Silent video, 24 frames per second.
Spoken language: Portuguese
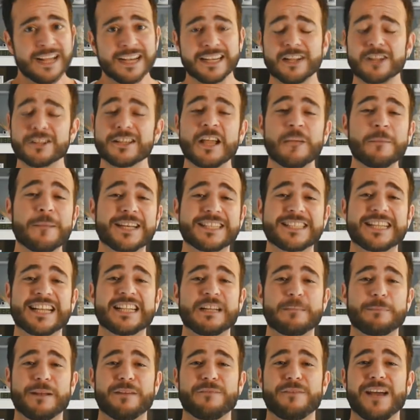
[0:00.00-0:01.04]
Não tenho mais
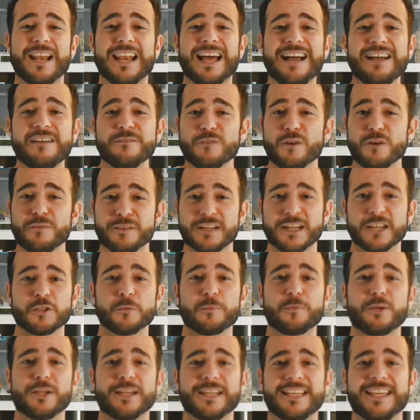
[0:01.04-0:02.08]
nada para falar, vou ficando
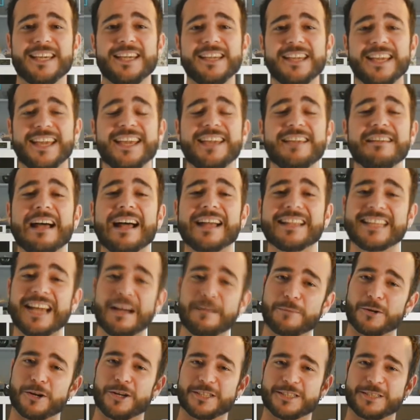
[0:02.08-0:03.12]
por aqui e até a
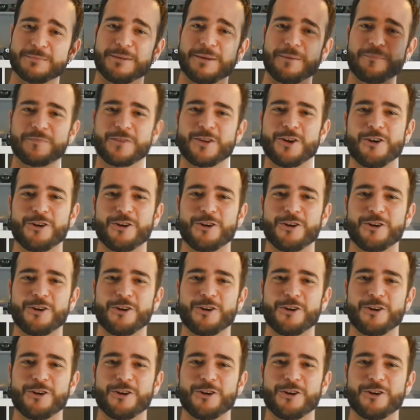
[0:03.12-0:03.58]
próxima.